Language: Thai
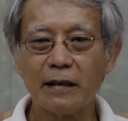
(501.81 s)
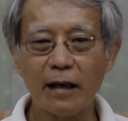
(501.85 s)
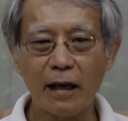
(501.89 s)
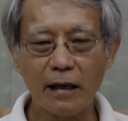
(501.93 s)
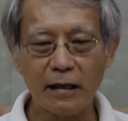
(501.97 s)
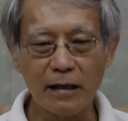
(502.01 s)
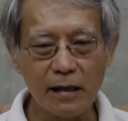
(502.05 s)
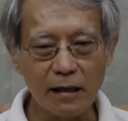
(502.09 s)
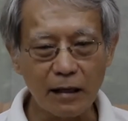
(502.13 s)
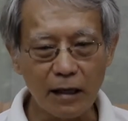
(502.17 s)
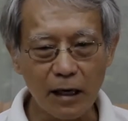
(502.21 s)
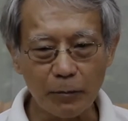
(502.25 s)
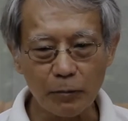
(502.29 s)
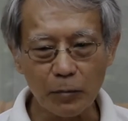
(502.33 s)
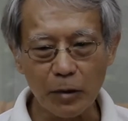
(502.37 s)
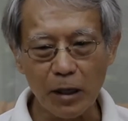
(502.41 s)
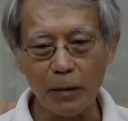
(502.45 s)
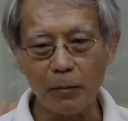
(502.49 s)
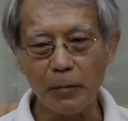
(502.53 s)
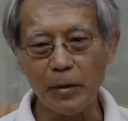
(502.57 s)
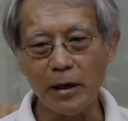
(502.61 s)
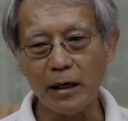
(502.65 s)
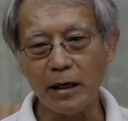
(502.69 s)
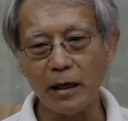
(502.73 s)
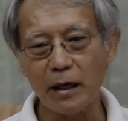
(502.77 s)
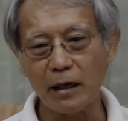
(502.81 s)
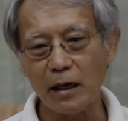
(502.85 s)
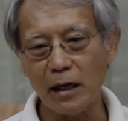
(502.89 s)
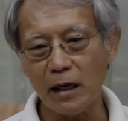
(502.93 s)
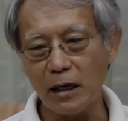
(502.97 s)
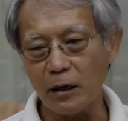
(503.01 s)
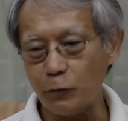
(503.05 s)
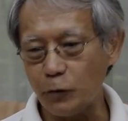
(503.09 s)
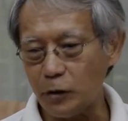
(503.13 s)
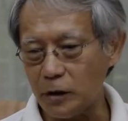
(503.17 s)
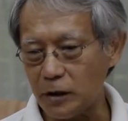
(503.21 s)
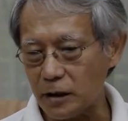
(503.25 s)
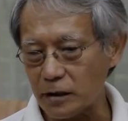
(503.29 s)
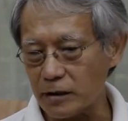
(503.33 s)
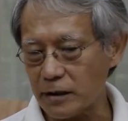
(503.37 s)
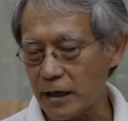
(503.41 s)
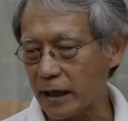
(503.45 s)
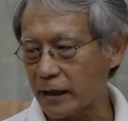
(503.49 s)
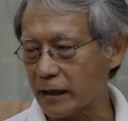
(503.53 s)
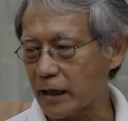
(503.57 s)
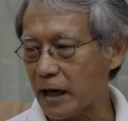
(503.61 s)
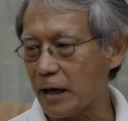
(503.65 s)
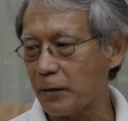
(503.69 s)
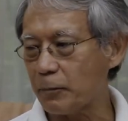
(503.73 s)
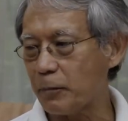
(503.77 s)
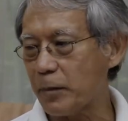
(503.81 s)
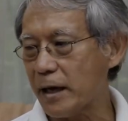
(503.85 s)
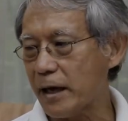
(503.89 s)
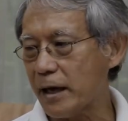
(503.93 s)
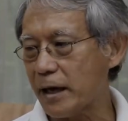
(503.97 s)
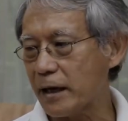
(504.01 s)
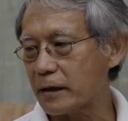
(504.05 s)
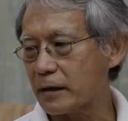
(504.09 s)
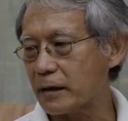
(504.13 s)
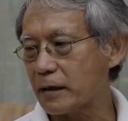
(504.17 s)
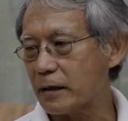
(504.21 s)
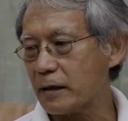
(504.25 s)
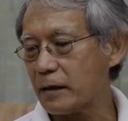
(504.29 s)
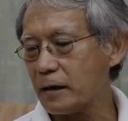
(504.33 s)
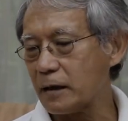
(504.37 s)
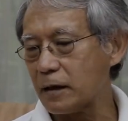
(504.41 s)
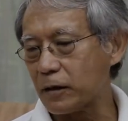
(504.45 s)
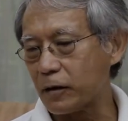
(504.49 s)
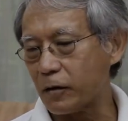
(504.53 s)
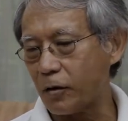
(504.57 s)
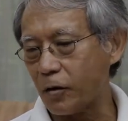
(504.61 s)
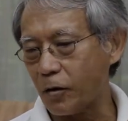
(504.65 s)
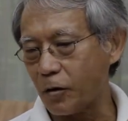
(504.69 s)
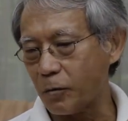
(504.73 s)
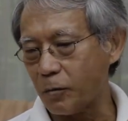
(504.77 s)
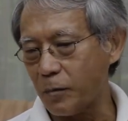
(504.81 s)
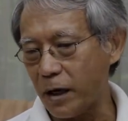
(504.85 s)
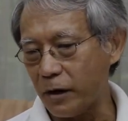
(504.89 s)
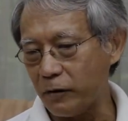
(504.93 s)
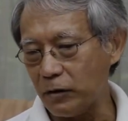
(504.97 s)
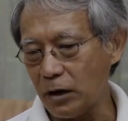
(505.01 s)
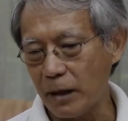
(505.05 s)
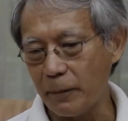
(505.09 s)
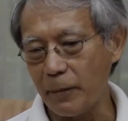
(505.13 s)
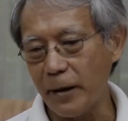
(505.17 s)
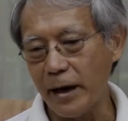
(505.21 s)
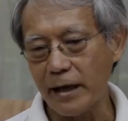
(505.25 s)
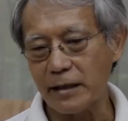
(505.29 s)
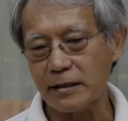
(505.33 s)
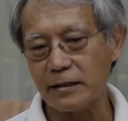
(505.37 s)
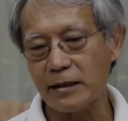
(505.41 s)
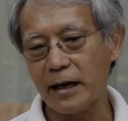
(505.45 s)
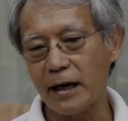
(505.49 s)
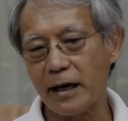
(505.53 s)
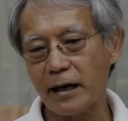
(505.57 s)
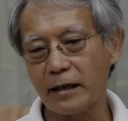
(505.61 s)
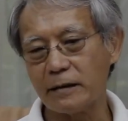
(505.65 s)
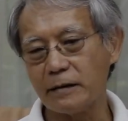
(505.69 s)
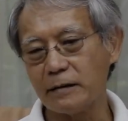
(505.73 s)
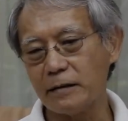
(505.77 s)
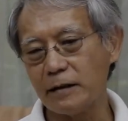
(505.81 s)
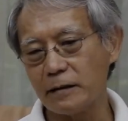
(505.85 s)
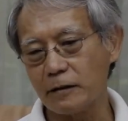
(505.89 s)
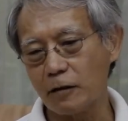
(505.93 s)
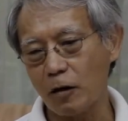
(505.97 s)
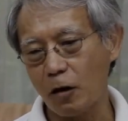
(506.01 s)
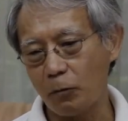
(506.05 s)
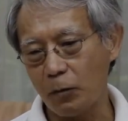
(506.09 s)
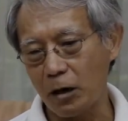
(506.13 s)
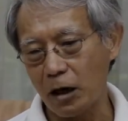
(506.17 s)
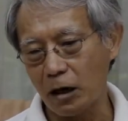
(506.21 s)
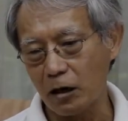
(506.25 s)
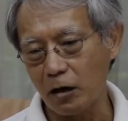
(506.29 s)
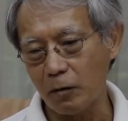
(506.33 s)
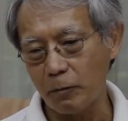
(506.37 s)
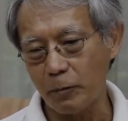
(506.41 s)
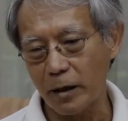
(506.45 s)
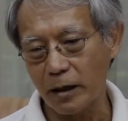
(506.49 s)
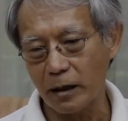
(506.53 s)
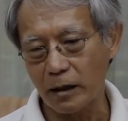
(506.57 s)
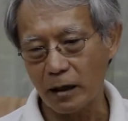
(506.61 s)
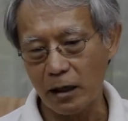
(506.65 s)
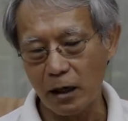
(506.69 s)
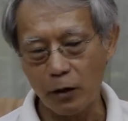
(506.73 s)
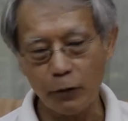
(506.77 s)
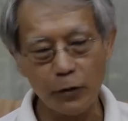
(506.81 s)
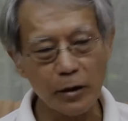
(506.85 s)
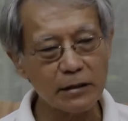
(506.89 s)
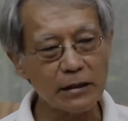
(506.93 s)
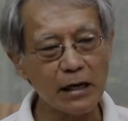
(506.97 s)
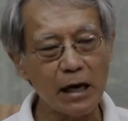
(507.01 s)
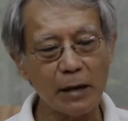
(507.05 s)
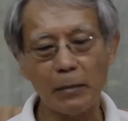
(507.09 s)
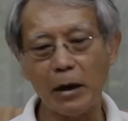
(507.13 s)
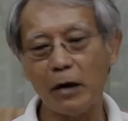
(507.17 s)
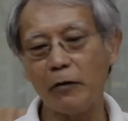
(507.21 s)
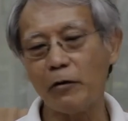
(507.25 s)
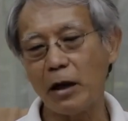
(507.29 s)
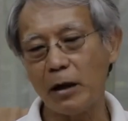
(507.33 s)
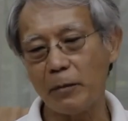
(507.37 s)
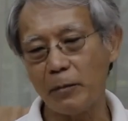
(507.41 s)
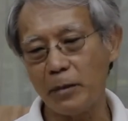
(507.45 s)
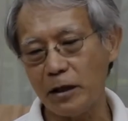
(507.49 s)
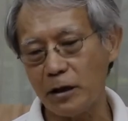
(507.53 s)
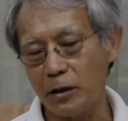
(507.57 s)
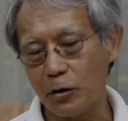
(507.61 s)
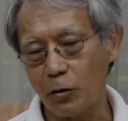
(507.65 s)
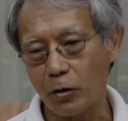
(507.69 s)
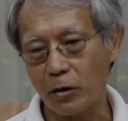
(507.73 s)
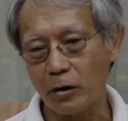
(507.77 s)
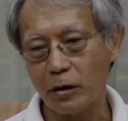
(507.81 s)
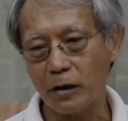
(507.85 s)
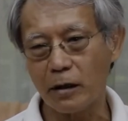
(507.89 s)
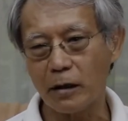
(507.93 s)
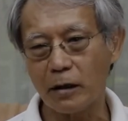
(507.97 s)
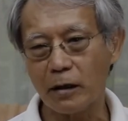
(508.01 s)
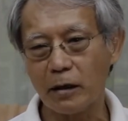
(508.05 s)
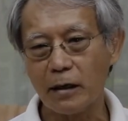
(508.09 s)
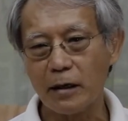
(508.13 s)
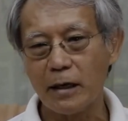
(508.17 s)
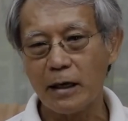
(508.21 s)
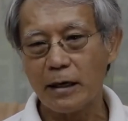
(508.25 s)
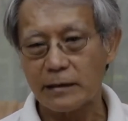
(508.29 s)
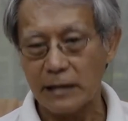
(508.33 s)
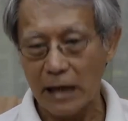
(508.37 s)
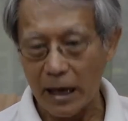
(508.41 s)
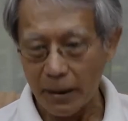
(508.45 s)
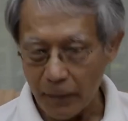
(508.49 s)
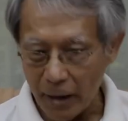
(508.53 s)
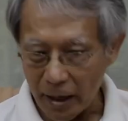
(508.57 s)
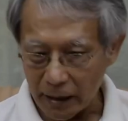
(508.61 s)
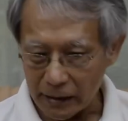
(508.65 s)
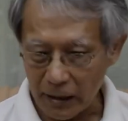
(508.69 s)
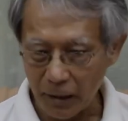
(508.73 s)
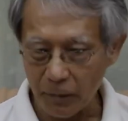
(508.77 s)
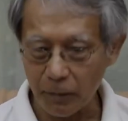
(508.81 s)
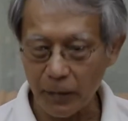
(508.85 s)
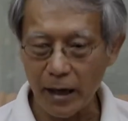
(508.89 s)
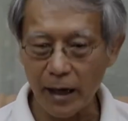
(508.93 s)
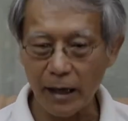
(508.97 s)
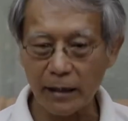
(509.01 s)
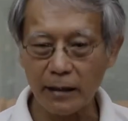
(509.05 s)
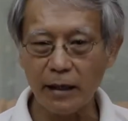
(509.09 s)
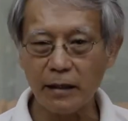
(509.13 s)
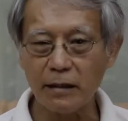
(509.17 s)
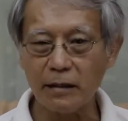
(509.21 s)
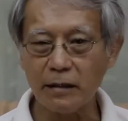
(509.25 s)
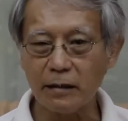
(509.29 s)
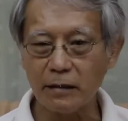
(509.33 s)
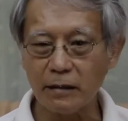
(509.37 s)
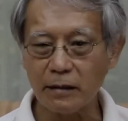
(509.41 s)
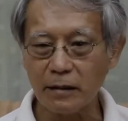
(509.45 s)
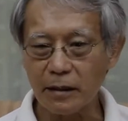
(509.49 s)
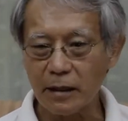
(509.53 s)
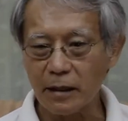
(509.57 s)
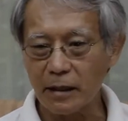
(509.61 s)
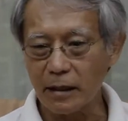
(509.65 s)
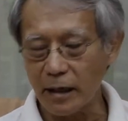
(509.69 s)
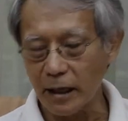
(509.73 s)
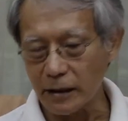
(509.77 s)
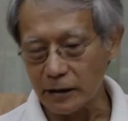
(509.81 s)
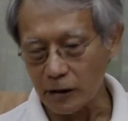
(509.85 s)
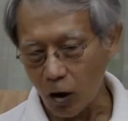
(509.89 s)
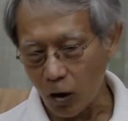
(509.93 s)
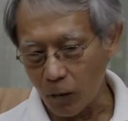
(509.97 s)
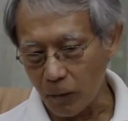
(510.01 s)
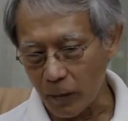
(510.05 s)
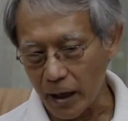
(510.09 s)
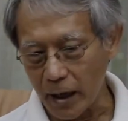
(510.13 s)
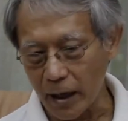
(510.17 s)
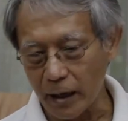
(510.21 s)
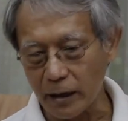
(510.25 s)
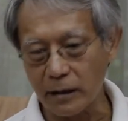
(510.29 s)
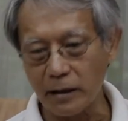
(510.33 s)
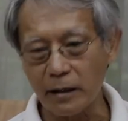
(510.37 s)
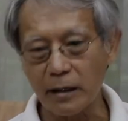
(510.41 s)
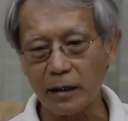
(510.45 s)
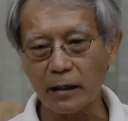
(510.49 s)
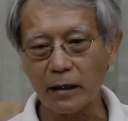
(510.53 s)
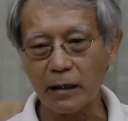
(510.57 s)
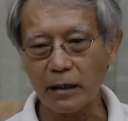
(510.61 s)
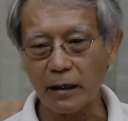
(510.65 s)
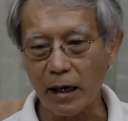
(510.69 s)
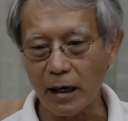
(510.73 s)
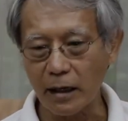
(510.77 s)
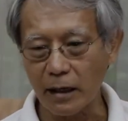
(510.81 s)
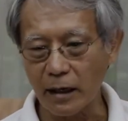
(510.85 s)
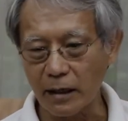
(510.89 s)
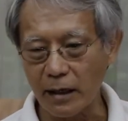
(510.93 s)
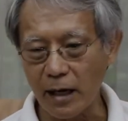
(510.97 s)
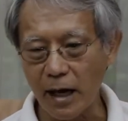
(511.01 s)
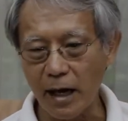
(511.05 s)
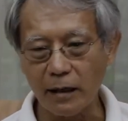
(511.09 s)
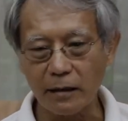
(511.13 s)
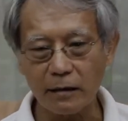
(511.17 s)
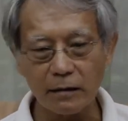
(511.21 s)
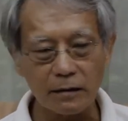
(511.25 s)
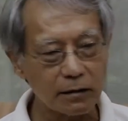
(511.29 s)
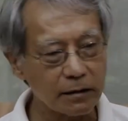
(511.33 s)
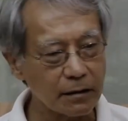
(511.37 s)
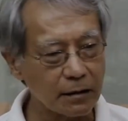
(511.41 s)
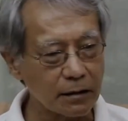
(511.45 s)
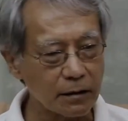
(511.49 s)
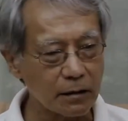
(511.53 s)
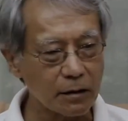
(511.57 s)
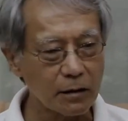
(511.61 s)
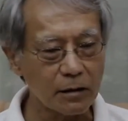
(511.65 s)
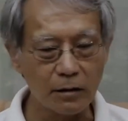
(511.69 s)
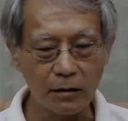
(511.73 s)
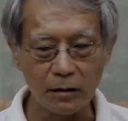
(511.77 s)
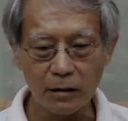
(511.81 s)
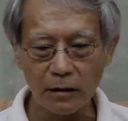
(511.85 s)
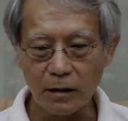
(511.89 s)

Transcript: อันนี้ครับทำให้คณะวิทยาศาสตร์การแพทย์ของมหาวิทยาลัยแพทยศาสตร์ ซึ่งต่อมา ก็เป็นคณะวิทยาศาสตร์มหาวิทยาลัยมหิดลเนี่ย สามารถทำงานได้เยอะ และต่อมาเนี่ยทางคณะอื่นๆ ก็